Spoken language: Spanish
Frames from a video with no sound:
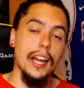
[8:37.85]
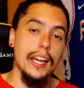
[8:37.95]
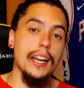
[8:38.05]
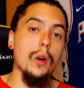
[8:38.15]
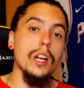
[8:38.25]

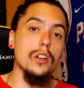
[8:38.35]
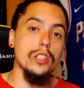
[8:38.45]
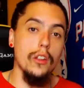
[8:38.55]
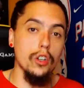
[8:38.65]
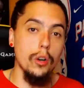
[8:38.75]
traer a un
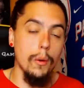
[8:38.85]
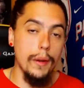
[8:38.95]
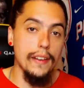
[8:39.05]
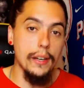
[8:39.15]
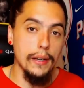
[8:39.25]
anotador como
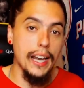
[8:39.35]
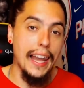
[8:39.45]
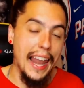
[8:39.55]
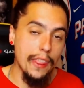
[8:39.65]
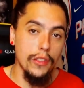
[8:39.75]
Bradley Bill
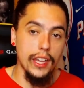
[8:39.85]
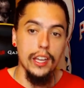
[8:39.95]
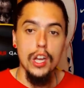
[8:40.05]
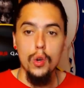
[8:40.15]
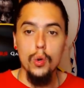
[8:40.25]
al lado
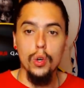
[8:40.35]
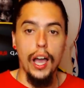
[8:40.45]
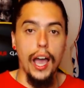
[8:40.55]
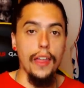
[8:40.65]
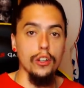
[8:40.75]
de
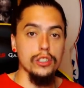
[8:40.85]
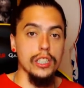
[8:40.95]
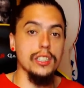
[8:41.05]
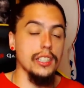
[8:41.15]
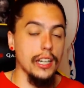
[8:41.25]
Luka
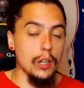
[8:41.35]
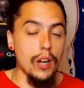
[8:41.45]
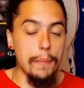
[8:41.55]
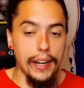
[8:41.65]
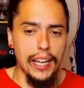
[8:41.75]
Doncic sería
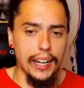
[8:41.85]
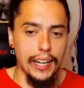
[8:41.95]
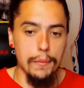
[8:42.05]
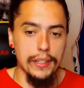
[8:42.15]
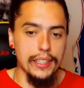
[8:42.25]
una pareja
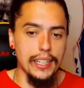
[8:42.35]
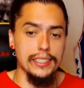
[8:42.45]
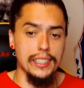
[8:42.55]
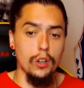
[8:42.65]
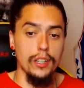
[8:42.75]
realmente
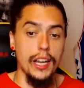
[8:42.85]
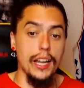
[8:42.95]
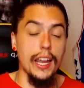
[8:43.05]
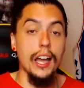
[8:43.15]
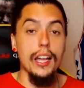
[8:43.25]

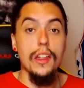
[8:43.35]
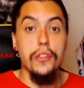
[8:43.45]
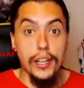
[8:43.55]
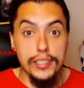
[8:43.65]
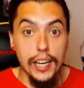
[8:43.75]
extraordinaria.
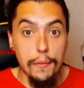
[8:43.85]
Zach